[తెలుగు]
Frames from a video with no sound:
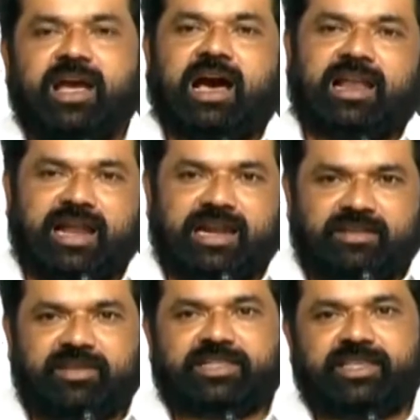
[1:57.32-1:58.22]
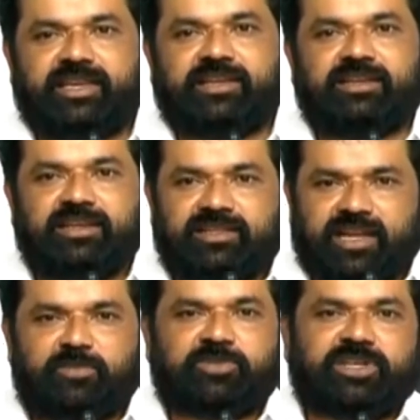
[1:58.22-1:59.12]
అలాంటి వ్యక్తి
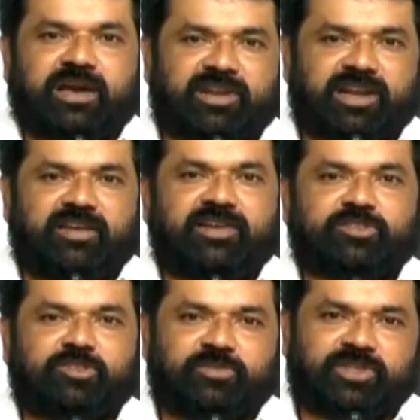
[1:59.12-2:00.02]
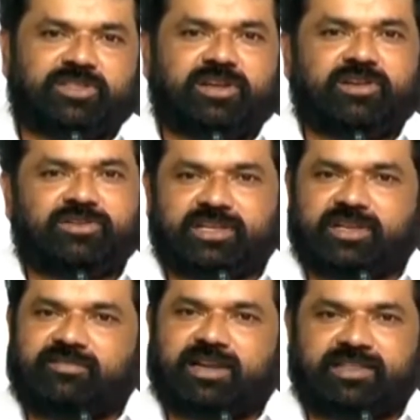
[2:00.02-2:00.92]
నడుపుతున్న అమరావతి తొమ్మిది వందల
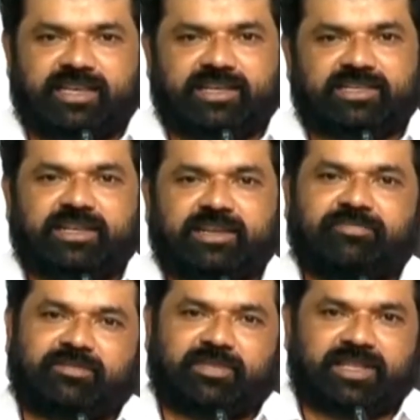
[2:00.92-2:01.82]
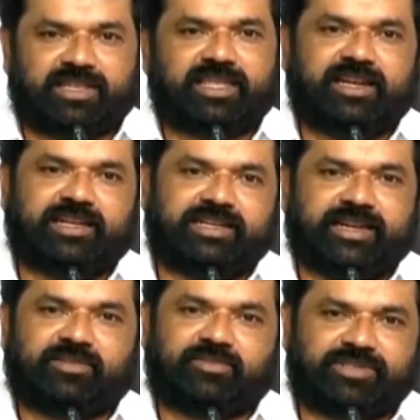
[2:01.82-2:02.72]
రోజులకి వాళ్ళ దీక్షకి మరి మద్దతు తెలియజేయడానికి